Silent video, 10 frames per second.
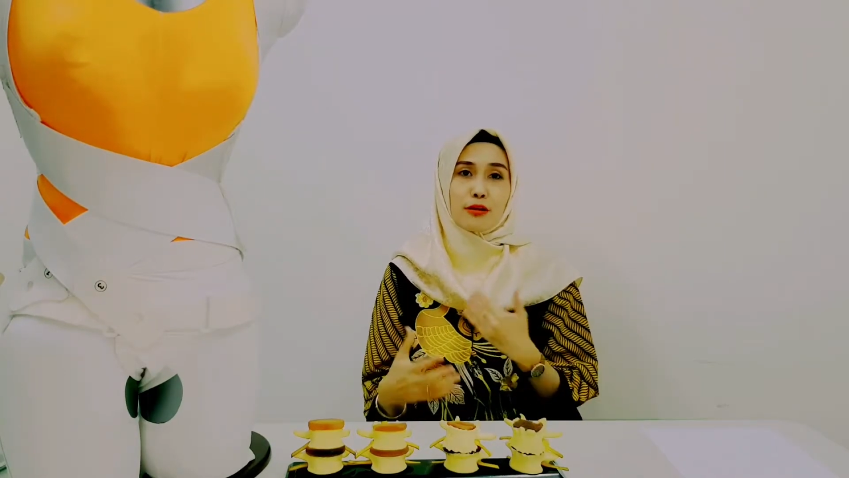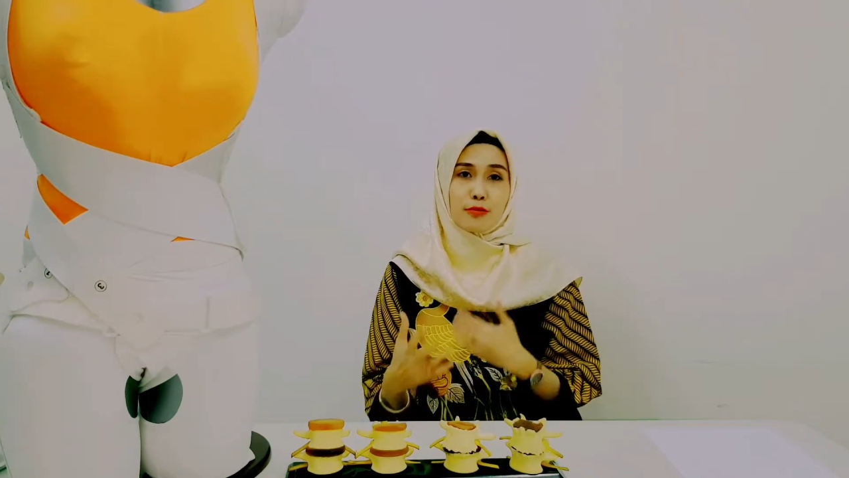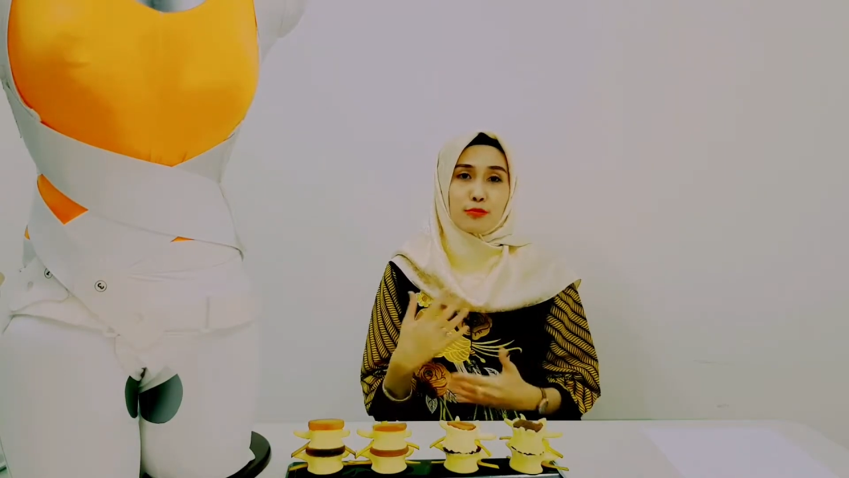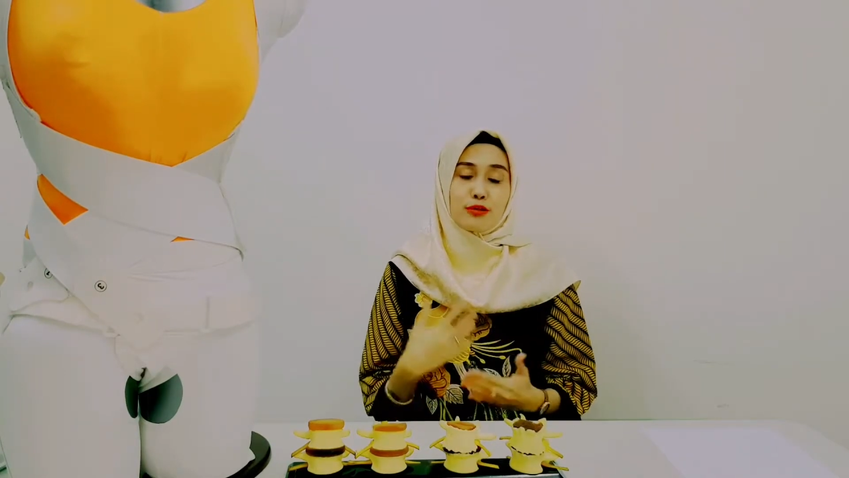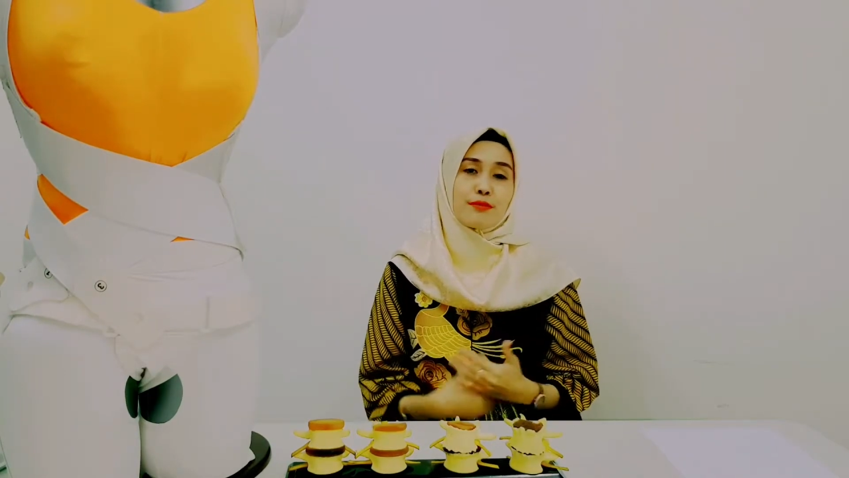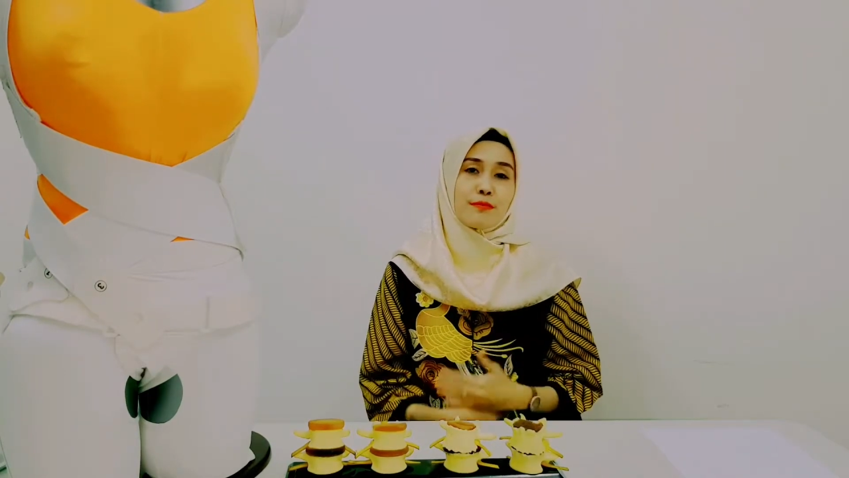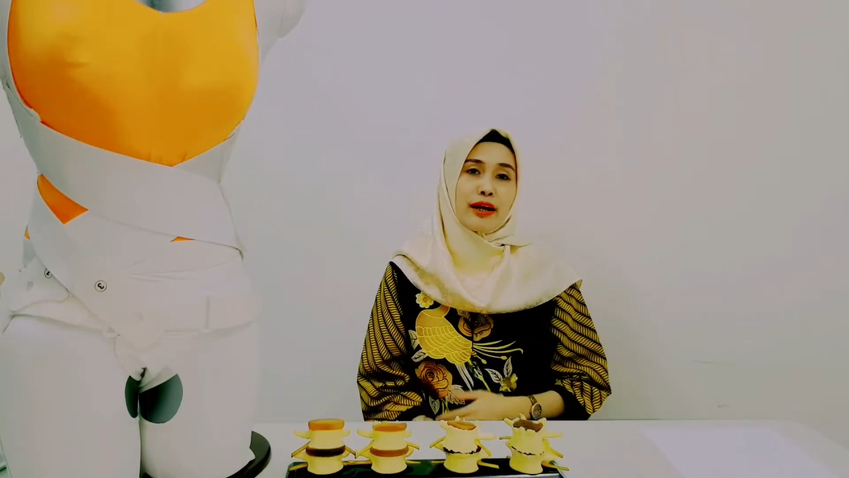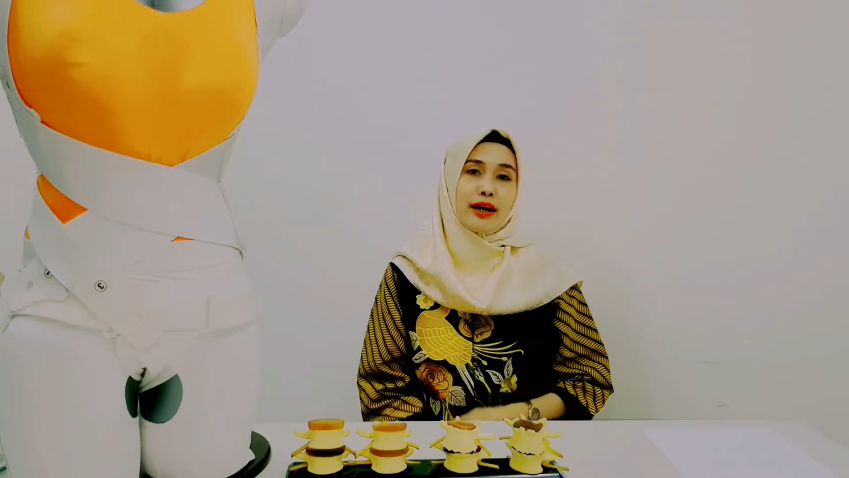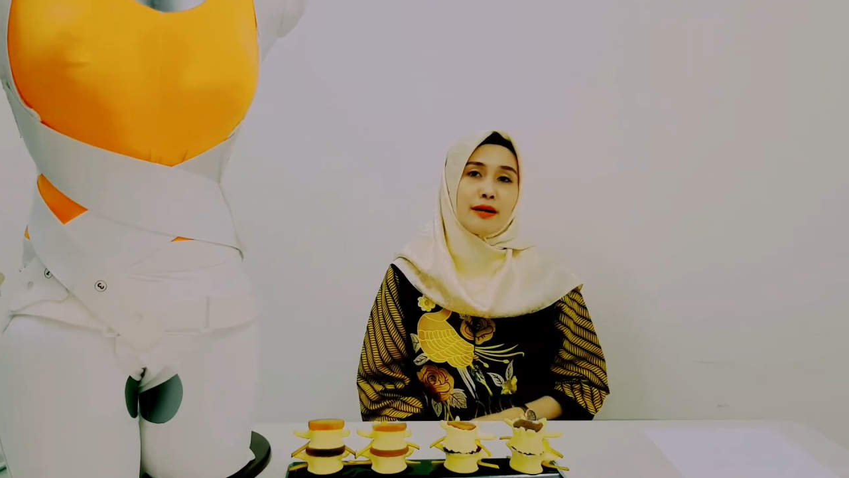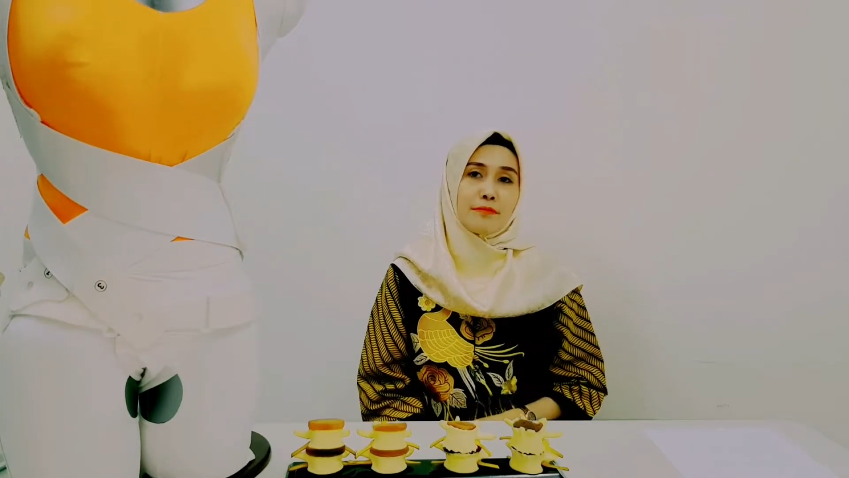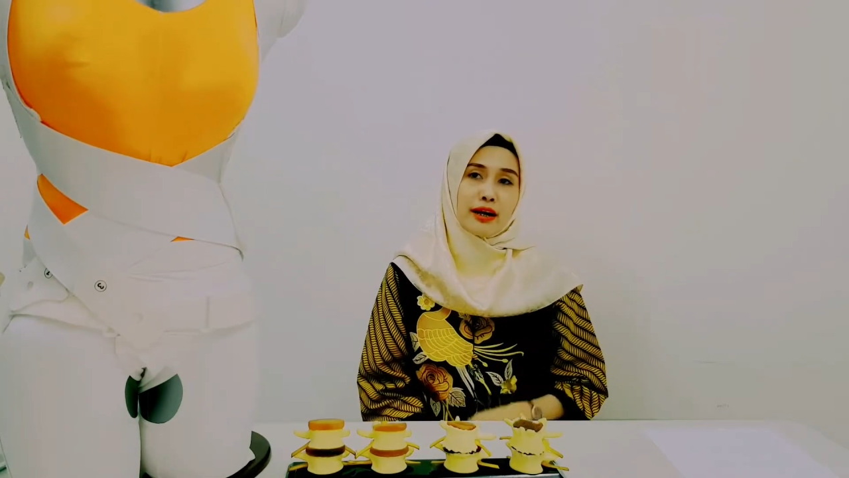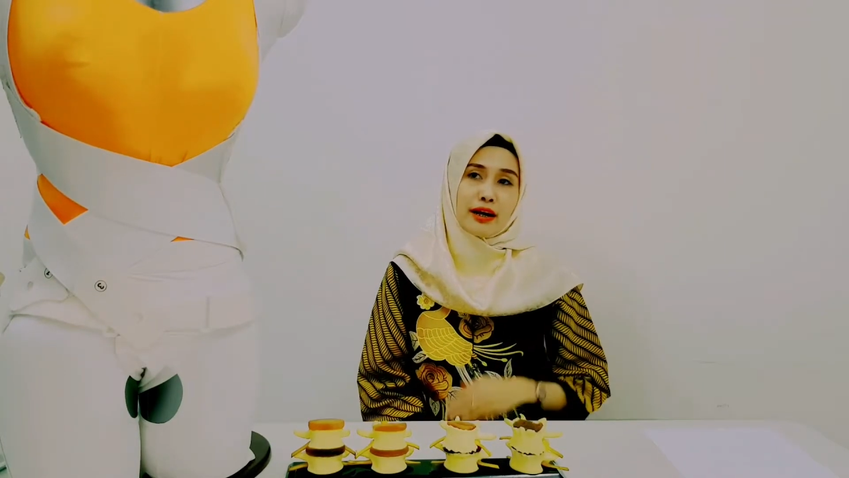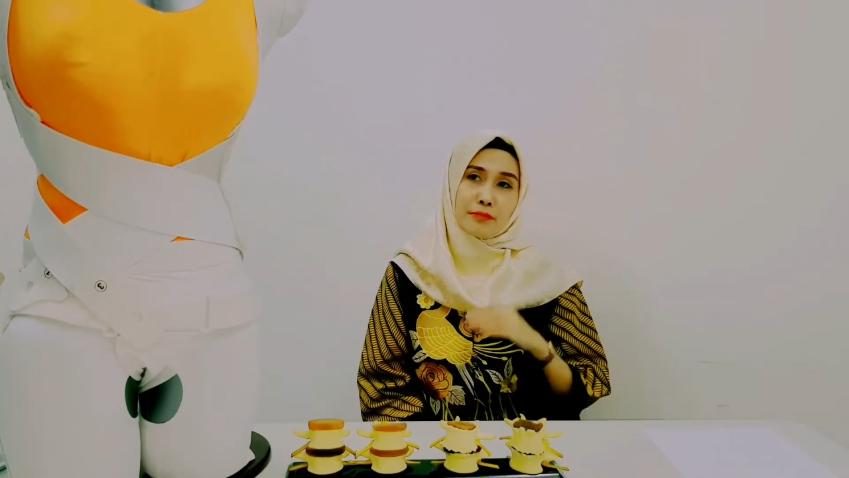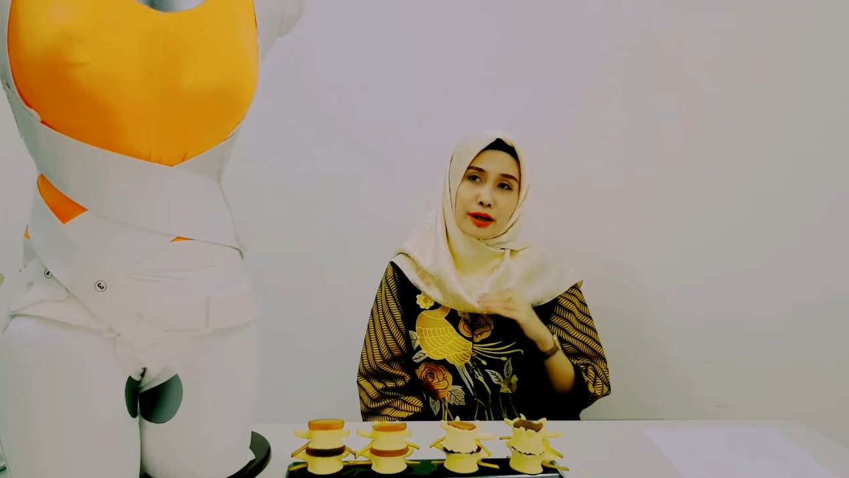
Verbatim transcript: bertemu dengan mereka mereka